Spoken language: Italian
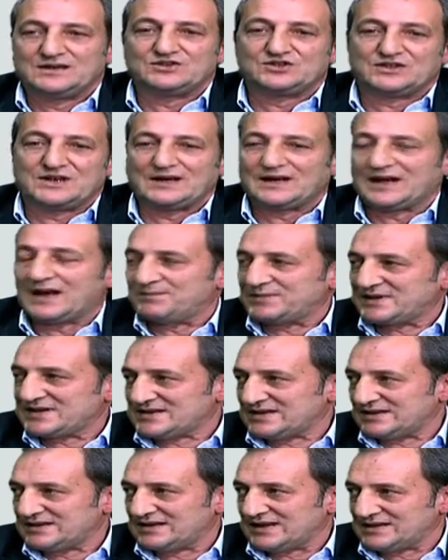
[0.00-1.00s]
c'è la
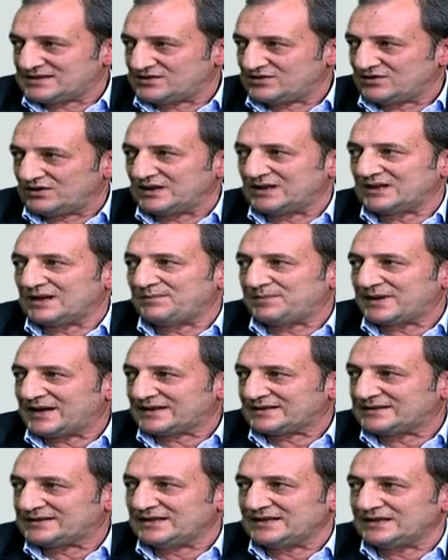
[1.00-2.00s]
presentazione da
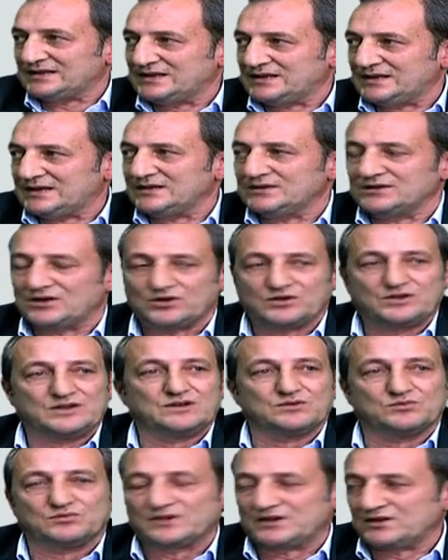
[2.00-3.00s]
parte di
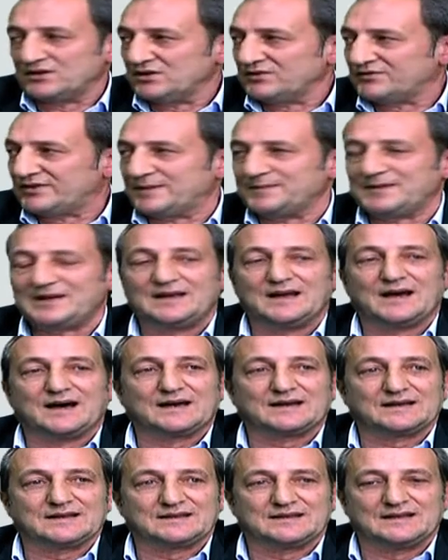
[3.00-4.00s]
ogni nucleo
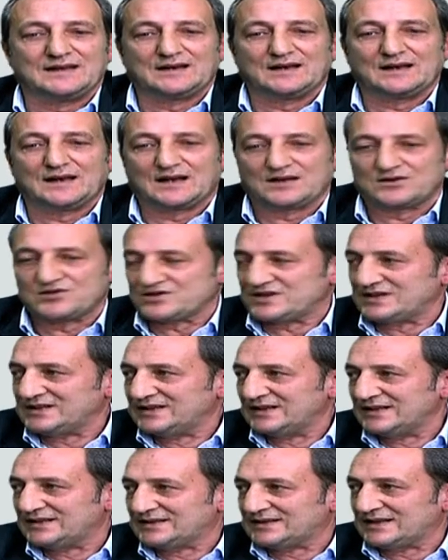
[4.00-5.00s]
familiare della
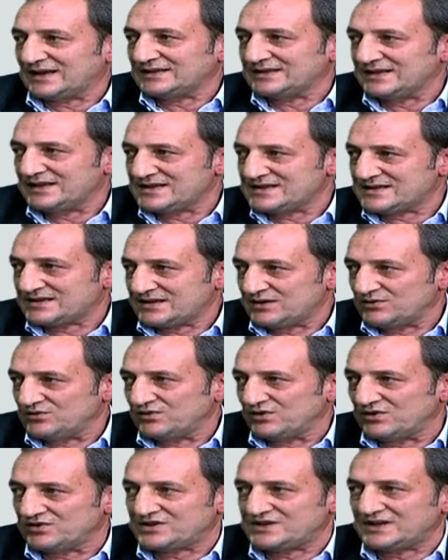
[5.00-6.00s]
cosiddetta
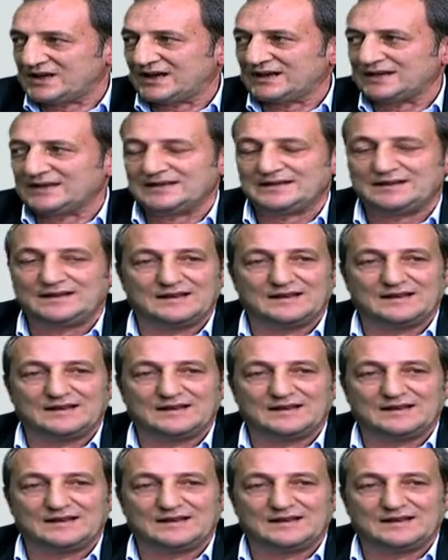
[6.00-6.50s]
DSU, ossia